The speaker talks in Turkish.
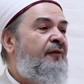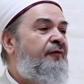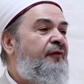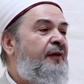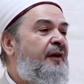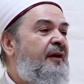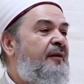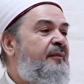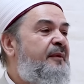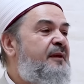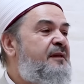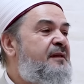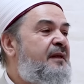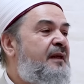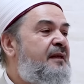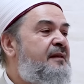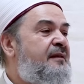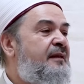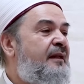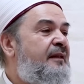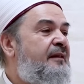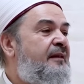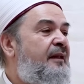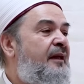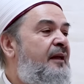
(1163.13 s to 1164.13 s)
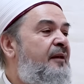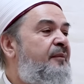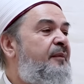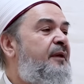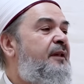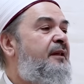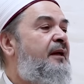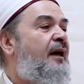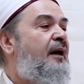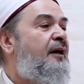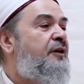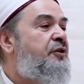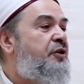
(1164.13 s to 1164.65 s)
Efendimiz Hazretleri
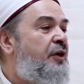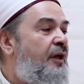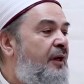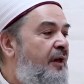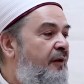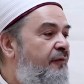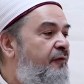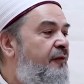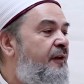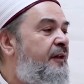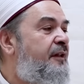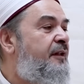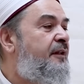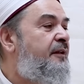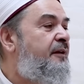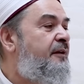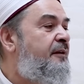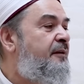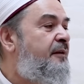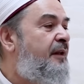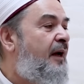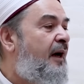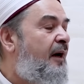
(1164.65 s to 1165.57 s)
mi daha şereflidir,